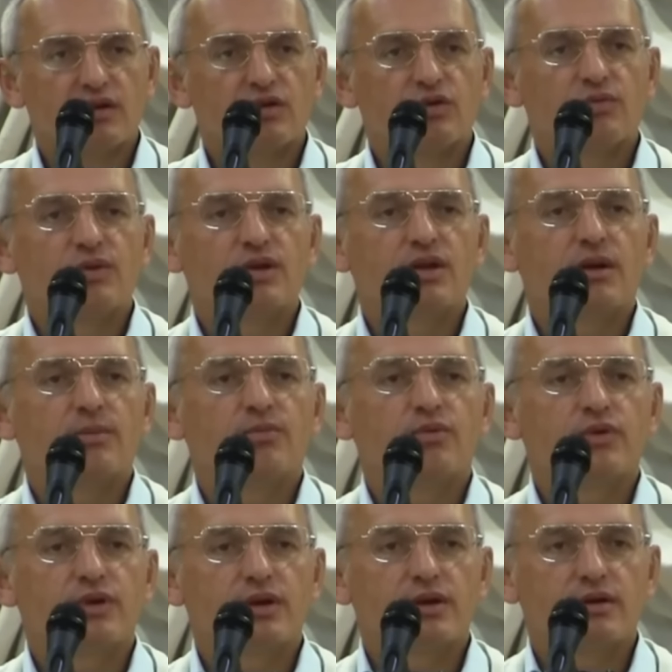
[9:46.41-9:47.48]
Думайте о
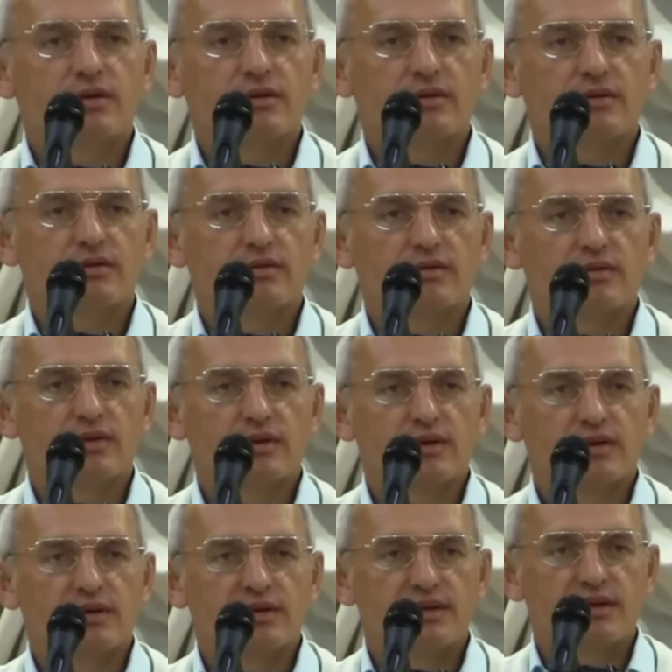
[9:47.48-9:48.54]
Боге.
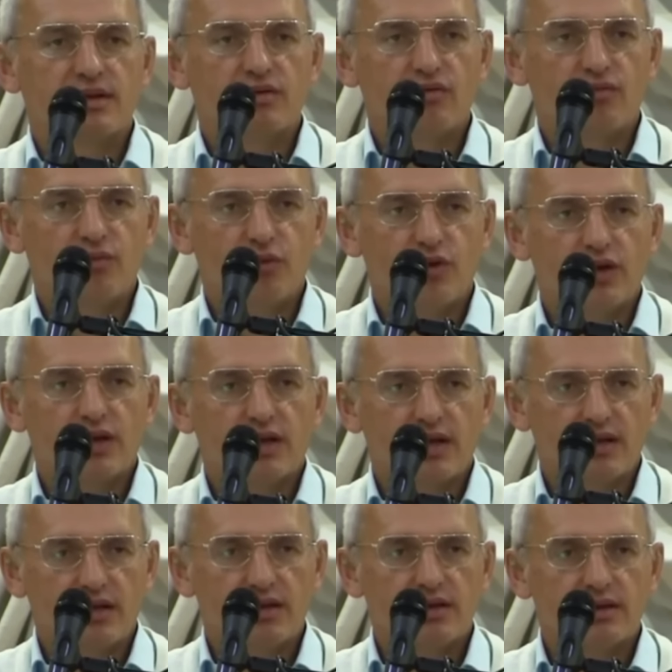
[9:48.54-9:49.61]
Силу в Боге
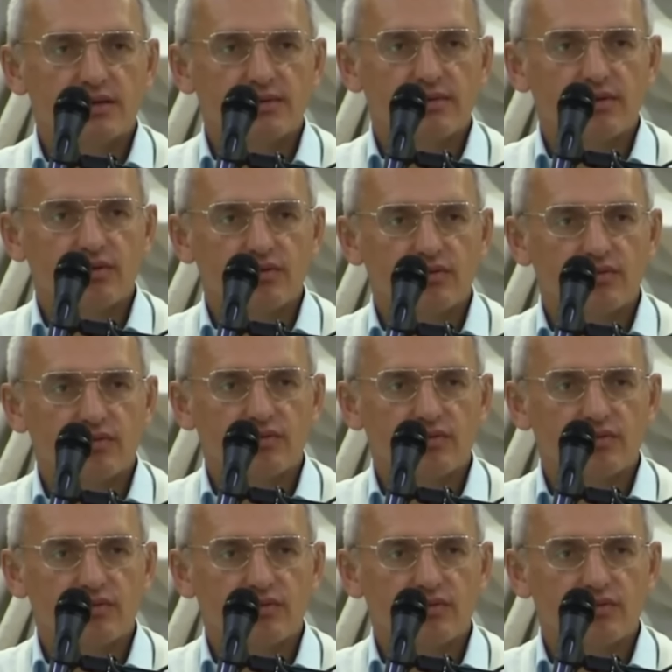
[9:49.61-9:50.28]
найдите свою.